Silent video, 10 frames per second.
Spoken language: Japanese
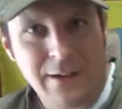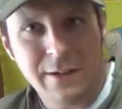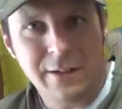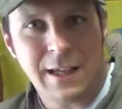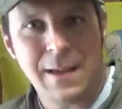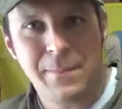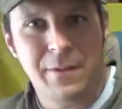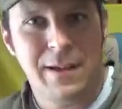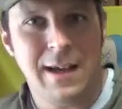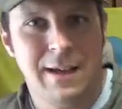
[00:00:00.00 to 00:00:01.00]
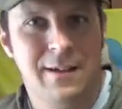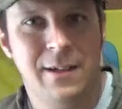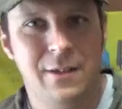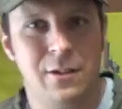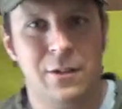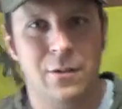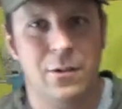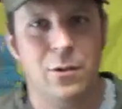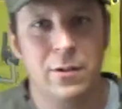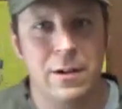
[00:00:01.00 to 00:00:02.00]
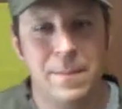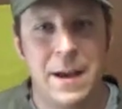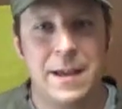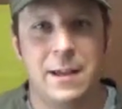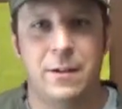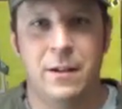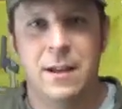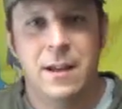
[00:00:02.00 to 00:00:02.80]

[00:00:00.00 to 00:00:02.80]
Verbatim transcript: ングルタイプがちょっと動くいっぱいけど